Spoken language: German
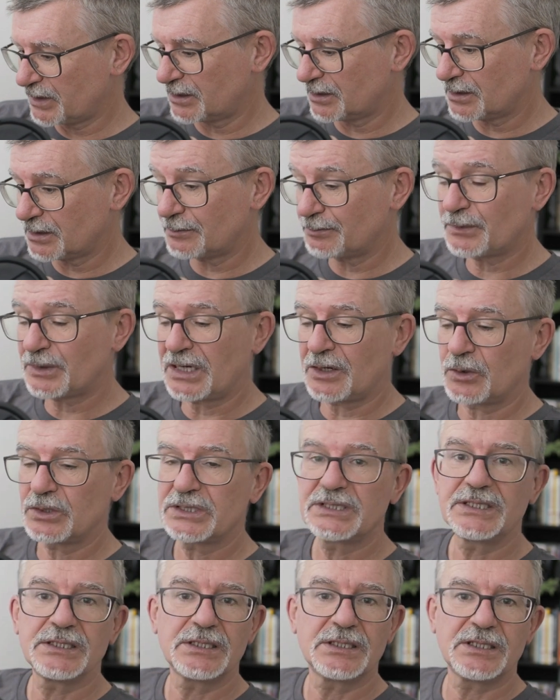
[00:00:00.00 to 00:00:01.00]
Ähm, auch
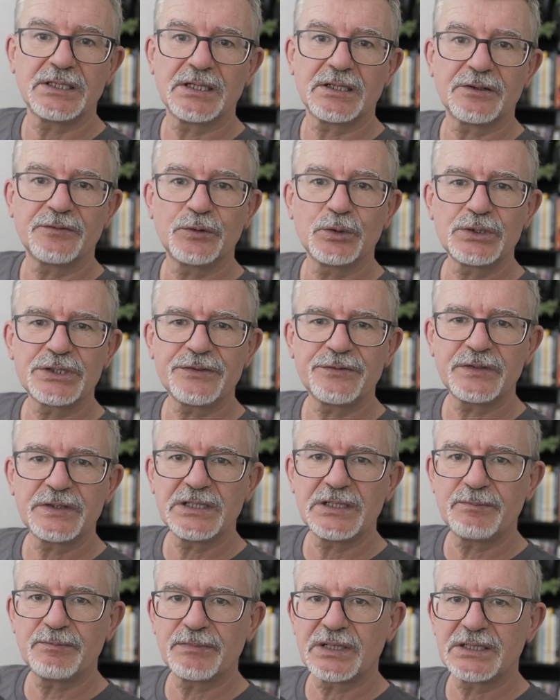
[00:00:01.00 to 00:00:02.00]
die äh,
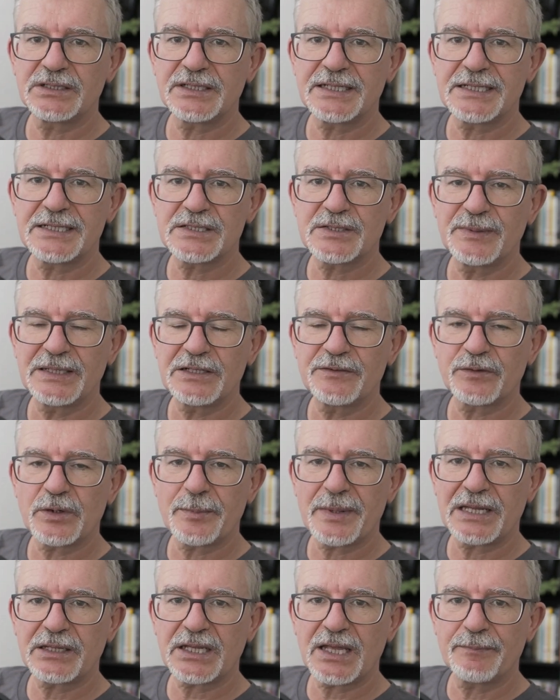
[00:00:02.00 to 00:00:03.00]
Fujifilm, äh, die ich als
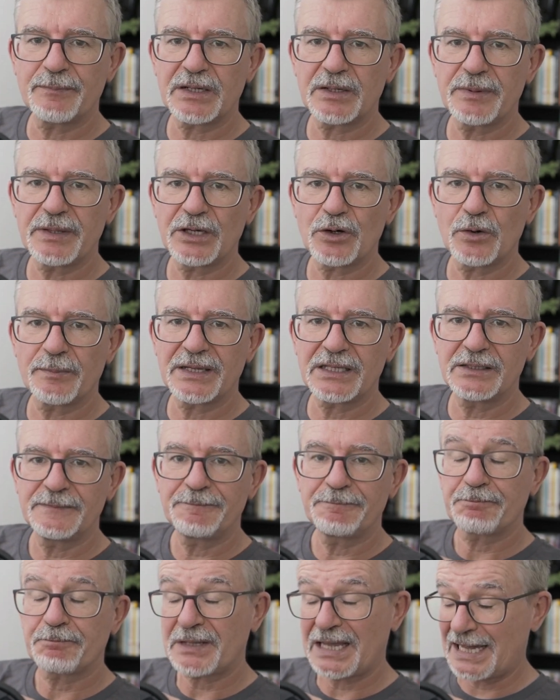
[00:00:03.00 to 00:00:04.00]
Mittelformatkamera bekommen
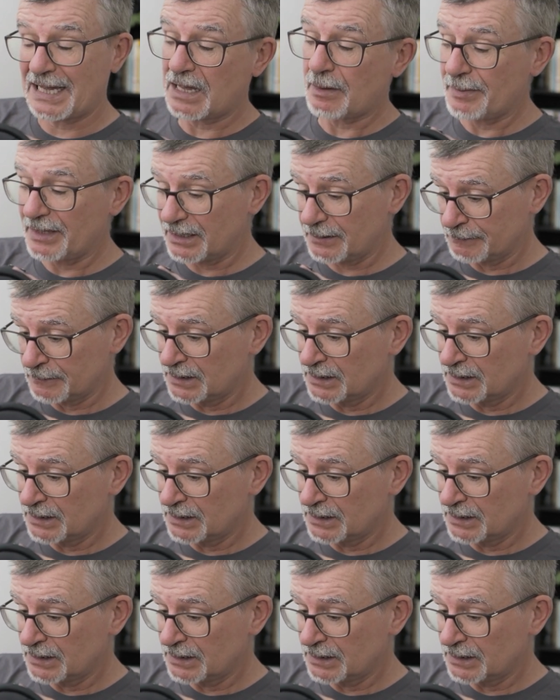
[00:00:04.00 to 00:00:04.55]
habe,